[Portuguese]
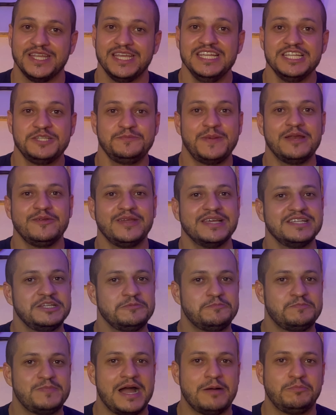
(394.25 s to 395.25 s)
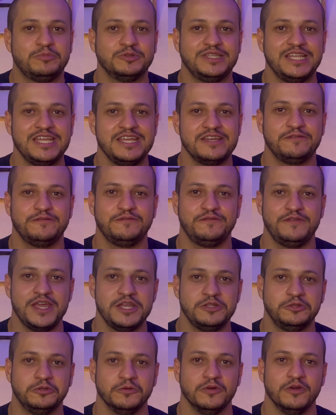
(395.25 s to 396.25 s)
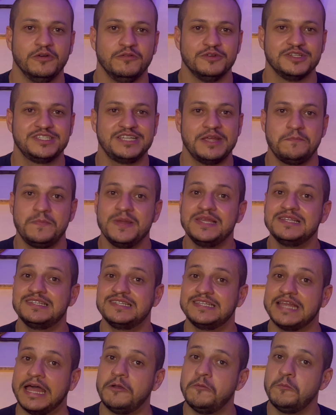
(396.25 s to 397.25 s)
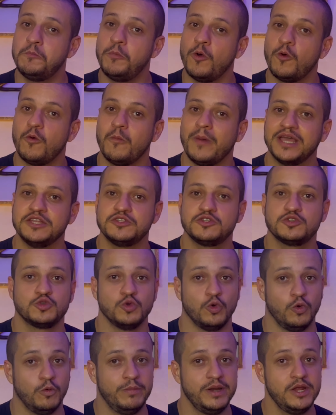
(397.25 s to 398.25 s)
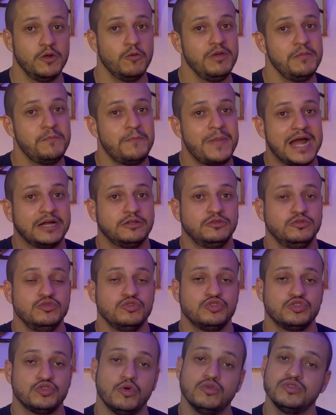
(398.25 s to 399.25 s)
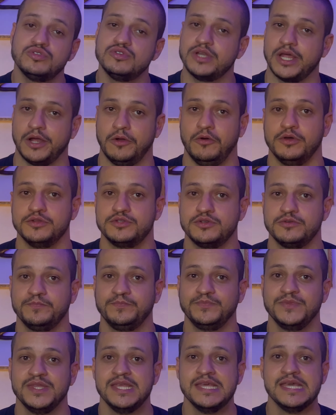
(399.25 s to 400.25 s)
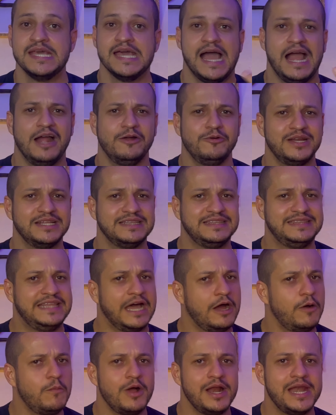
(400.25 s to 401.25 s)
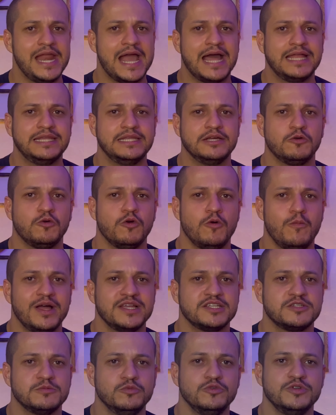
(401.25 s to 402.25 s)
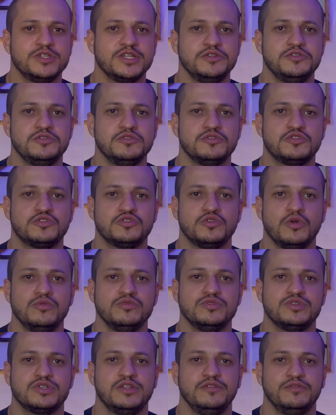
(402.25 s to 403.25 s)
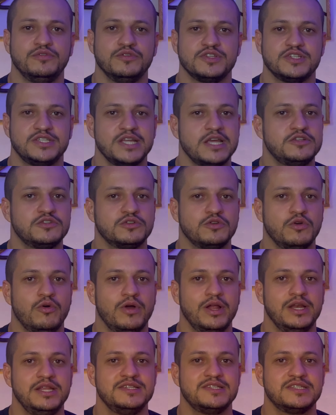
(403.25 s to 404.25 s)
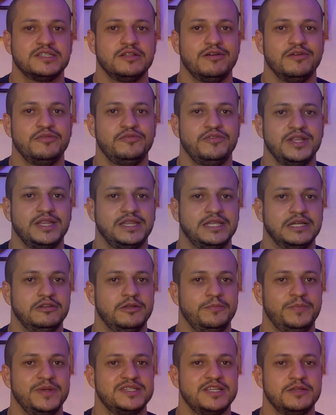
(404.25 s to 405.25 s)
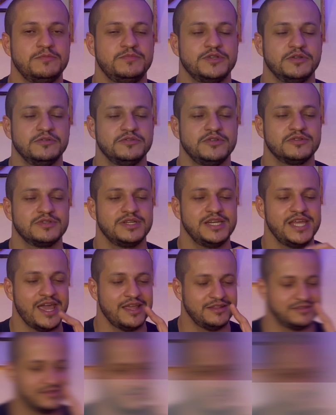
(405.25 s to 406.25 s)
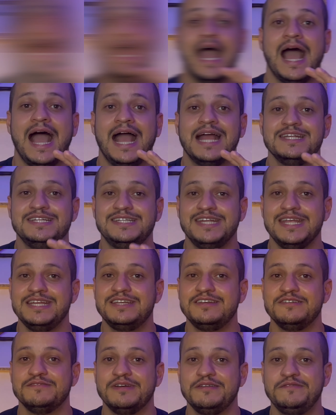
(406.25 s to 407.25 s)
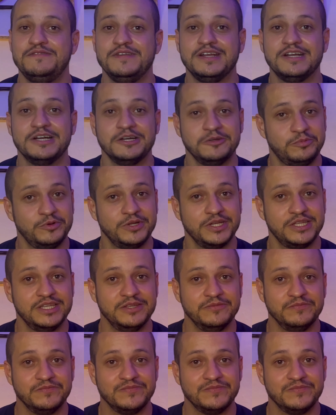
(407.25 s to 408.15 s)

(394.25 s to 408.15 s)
Espero que esse papo tenha feito você pensar um pouco mais sobre o impacto dos sons no negócio. Agora dá uma olhada como as músicas e os sons que você escolhe estão afetando a percepção dos seus clientes. A gente vai ficando por aqui.